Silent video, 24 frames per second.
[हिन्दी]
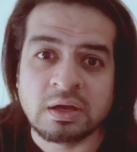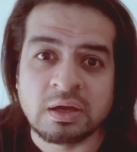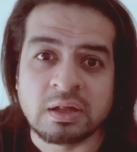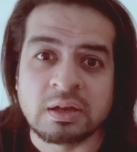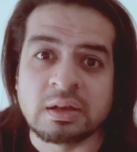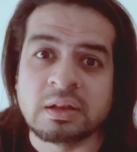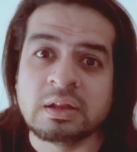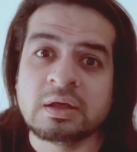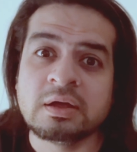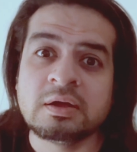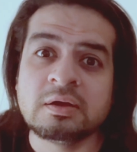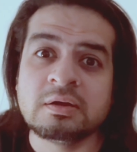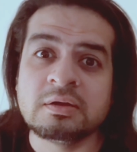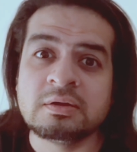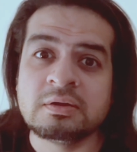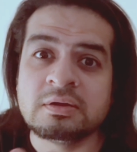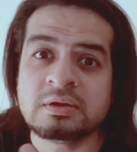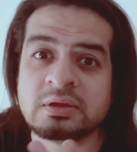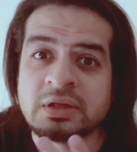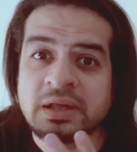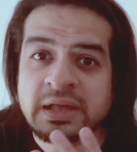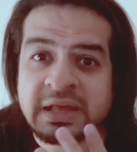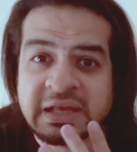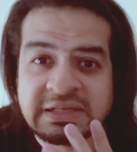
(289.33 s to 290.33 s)

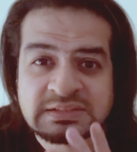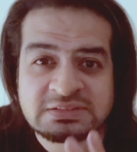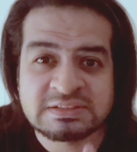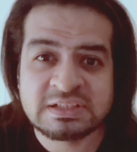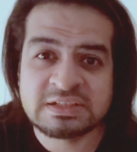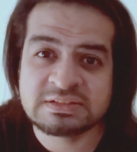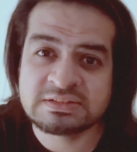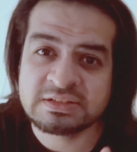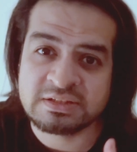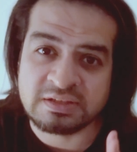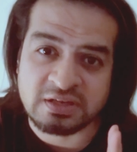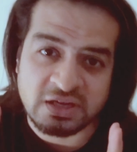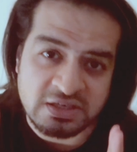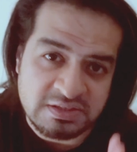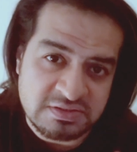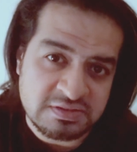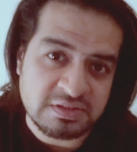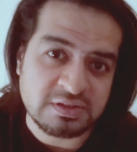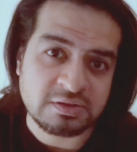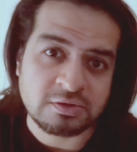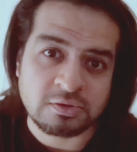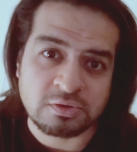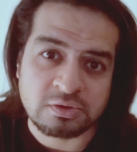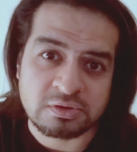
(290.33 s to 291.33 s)
अल्लाह ऐसे ऐसे
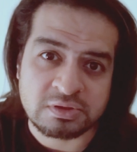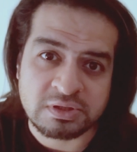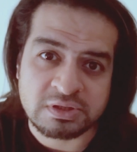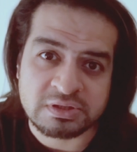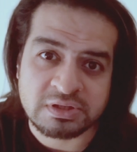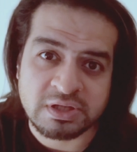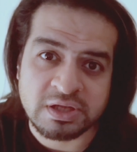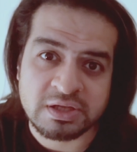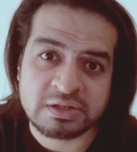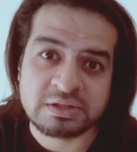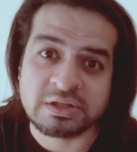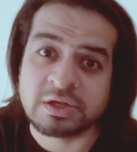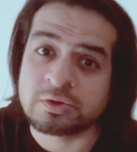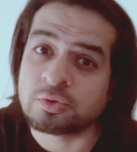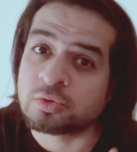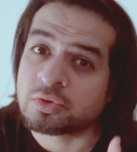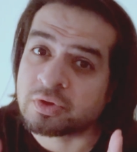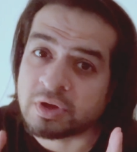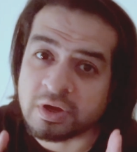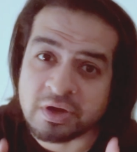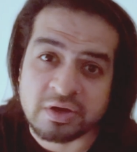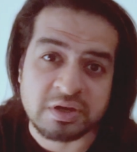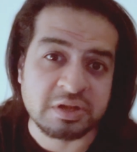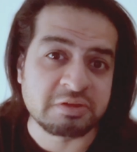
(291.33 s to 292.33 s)
रास्ते खोल देता है दैट यू
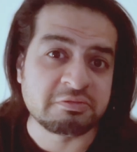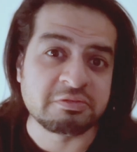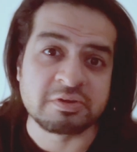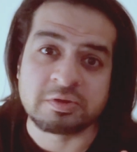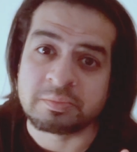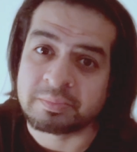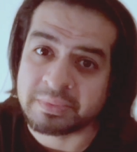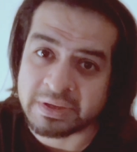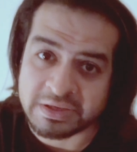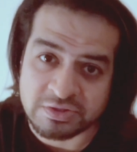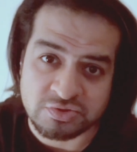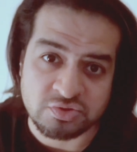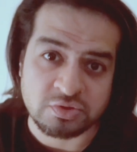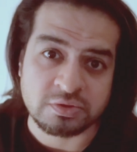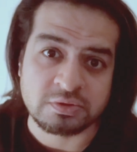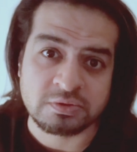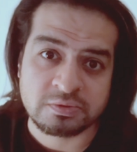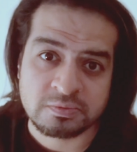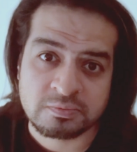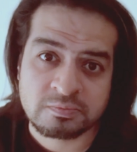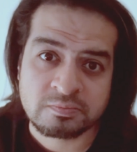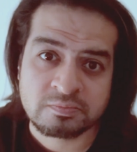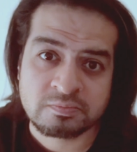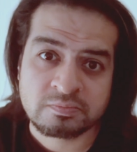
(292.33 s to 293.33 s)
कॉन्ट इवन इमेजिन
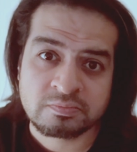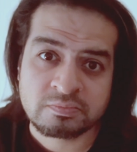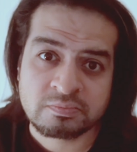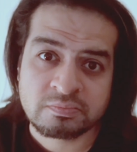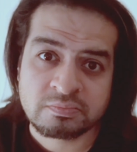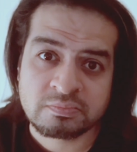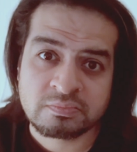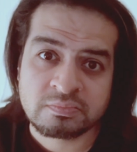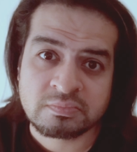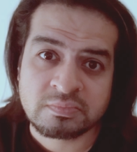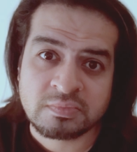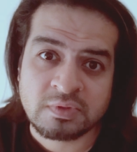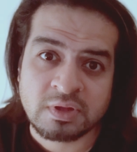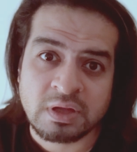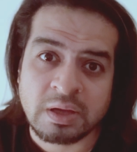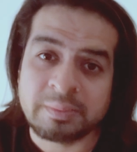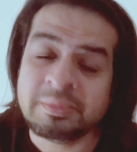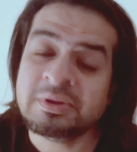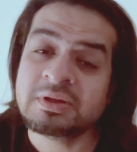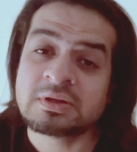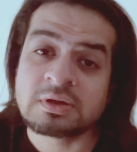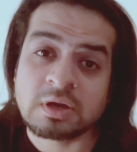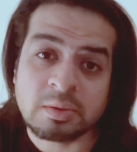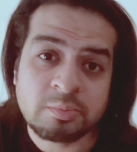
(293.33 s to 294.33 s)
आई
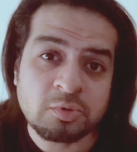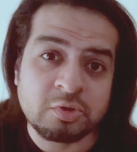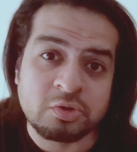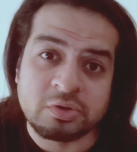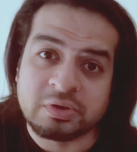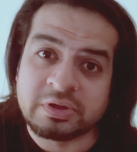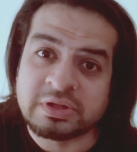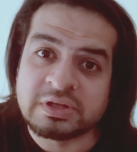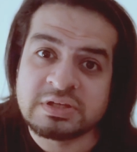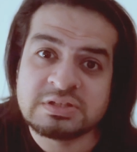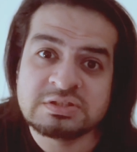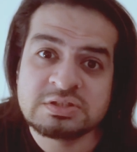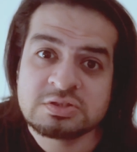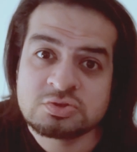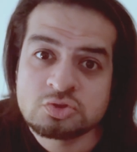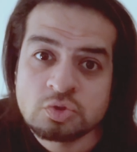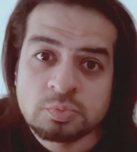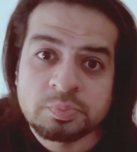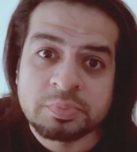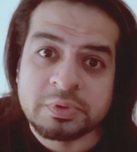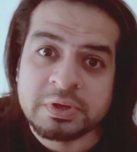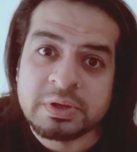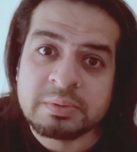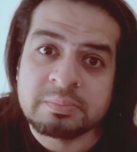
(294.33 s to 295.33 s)
मीन कम ऑन ही इज़ द
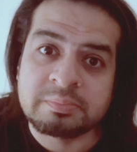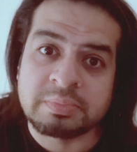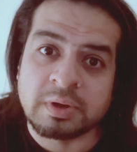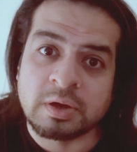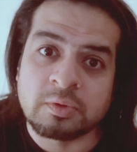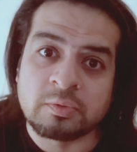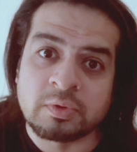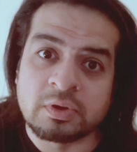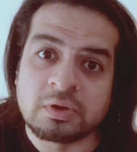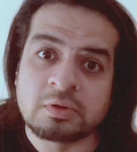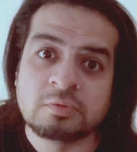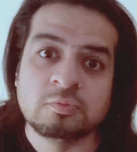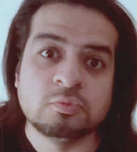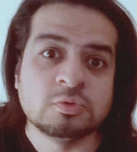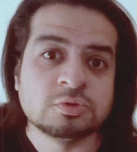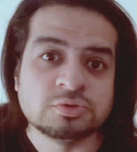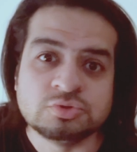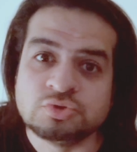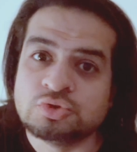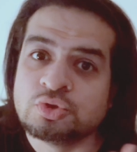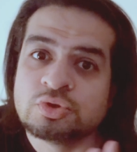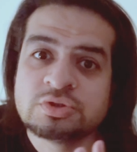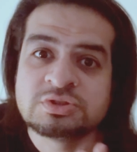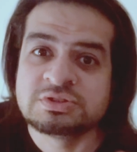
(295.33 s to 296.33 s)
सुप्रीम पावर वो
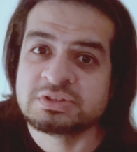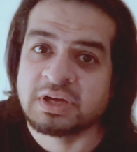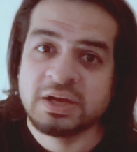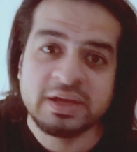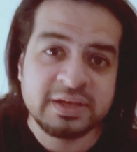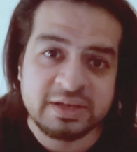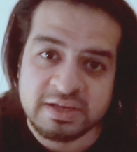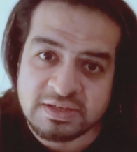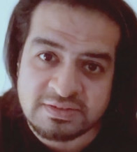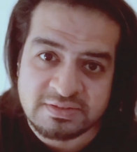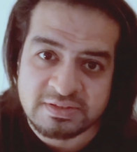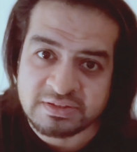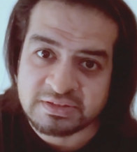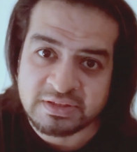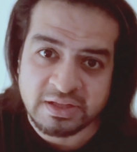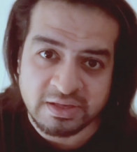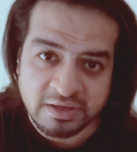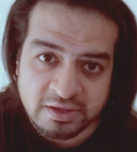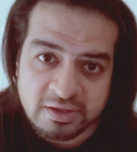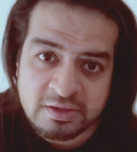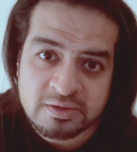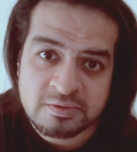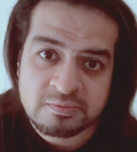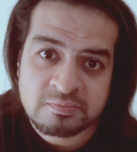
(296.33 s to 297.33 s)
जो चाहे कर सकता है
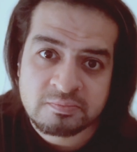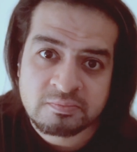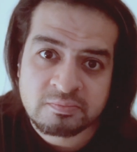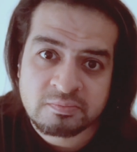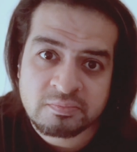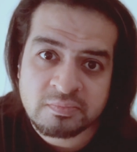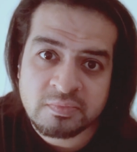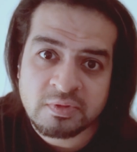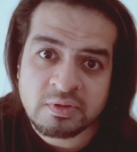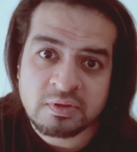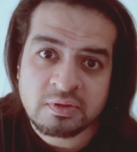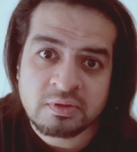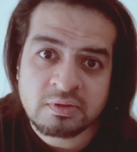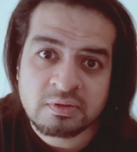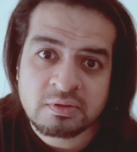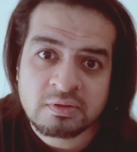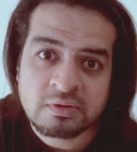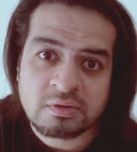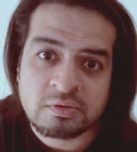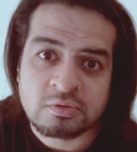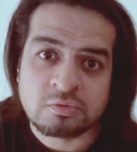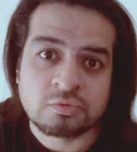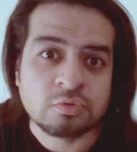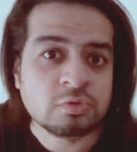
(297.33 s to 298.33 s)
नहीं
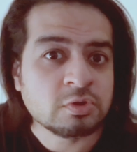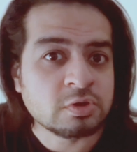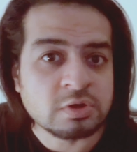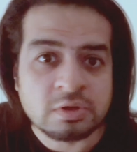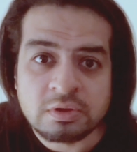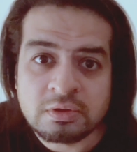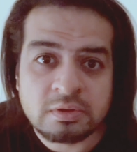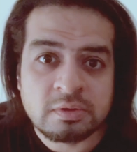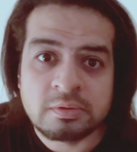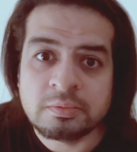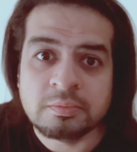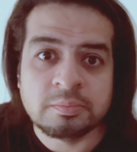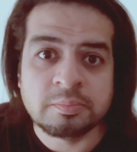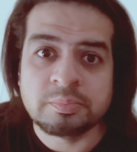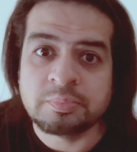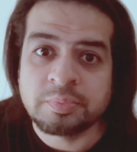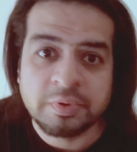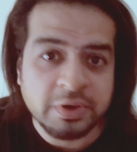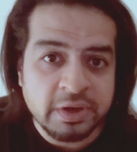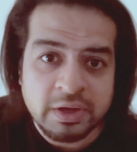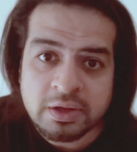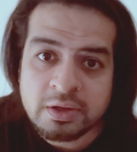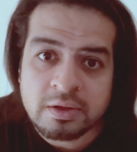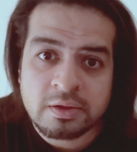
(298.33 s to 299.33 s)
सो
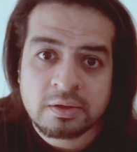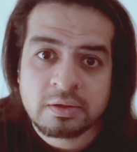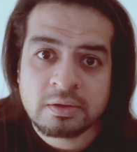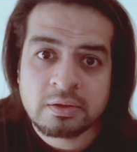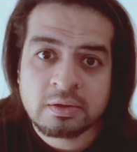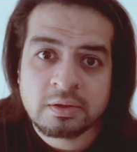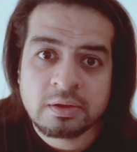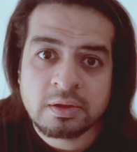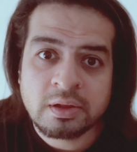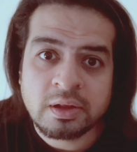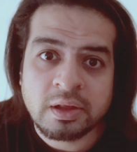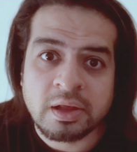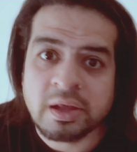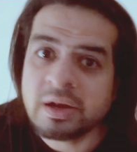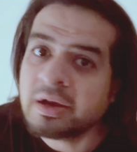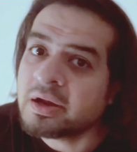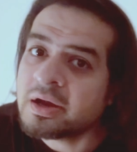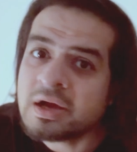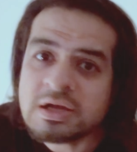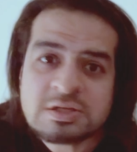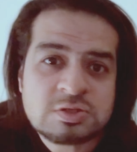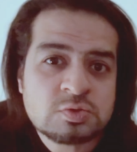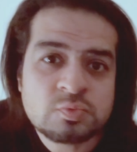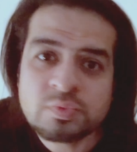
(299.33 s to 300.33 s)
प्रे and
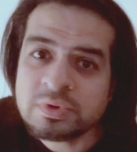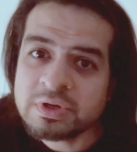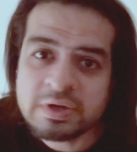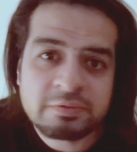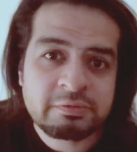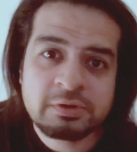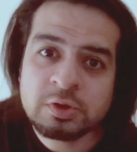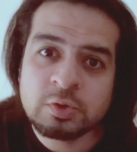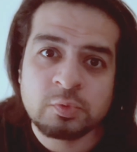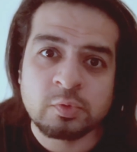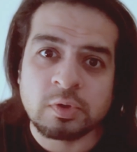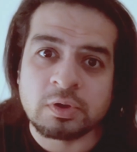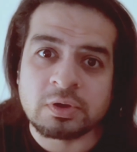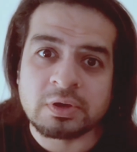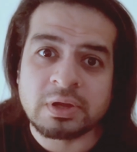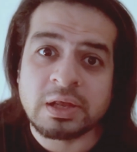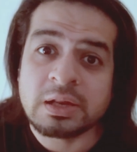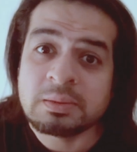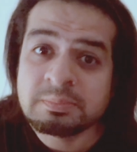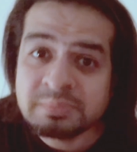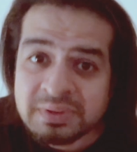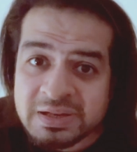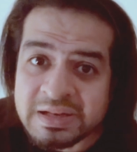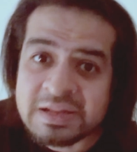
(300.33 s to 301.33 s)
ask whatever you want.
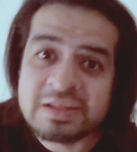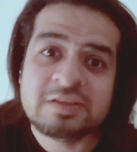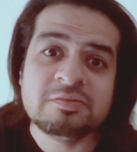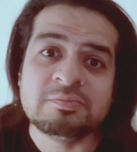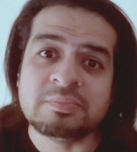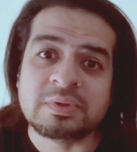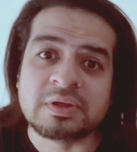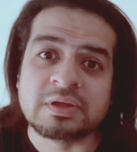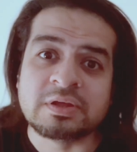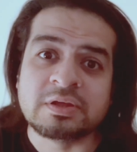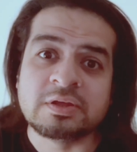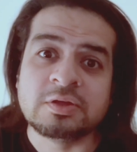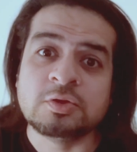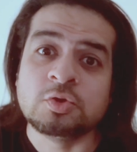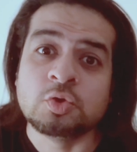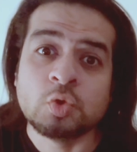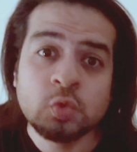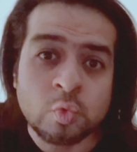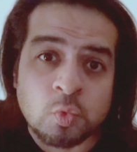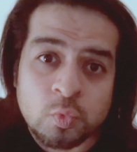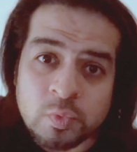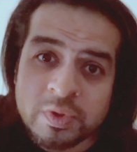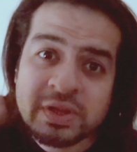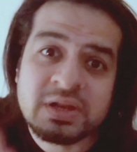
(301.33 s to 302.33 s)
And believe me,
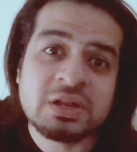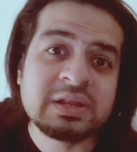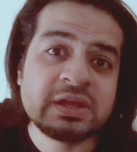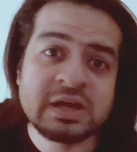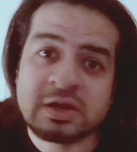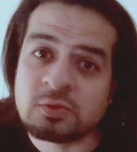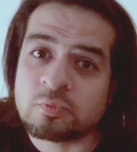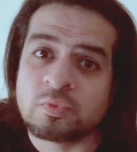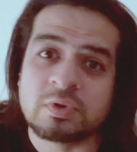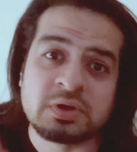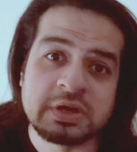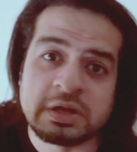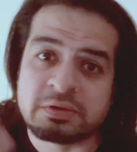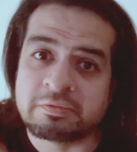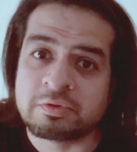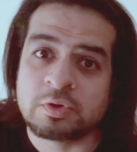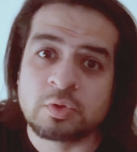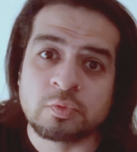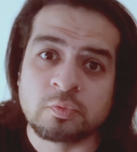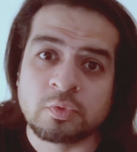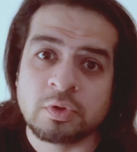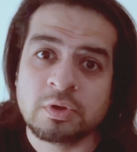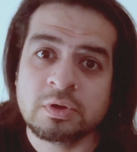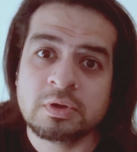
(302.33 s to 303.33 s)
you will get whatever
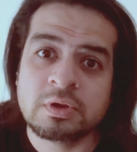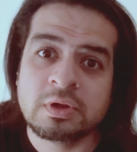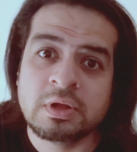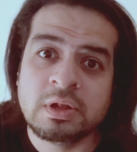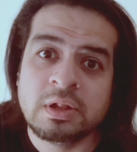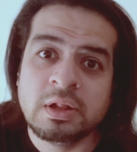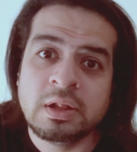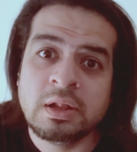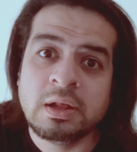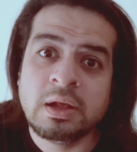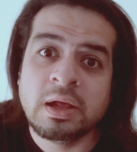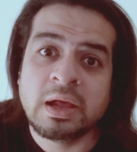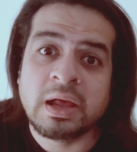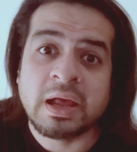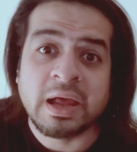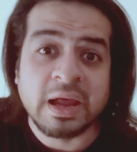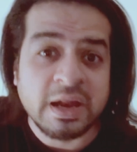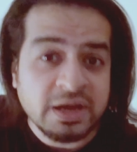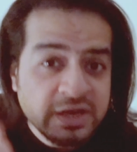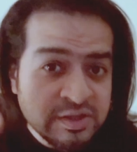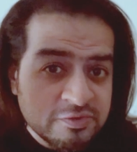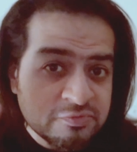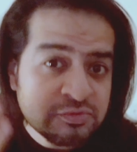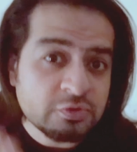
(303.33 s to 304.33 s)
you want.
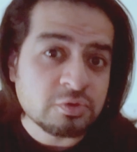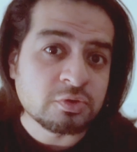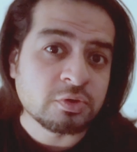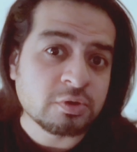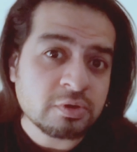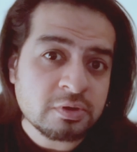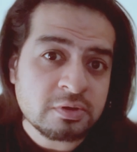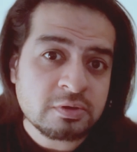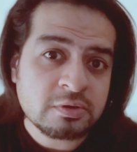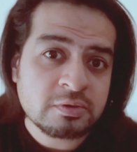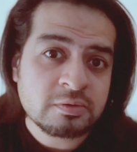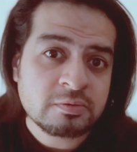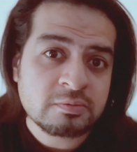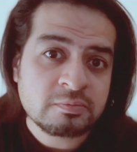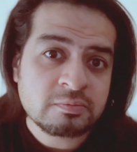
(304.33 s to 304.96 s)
And if you don't,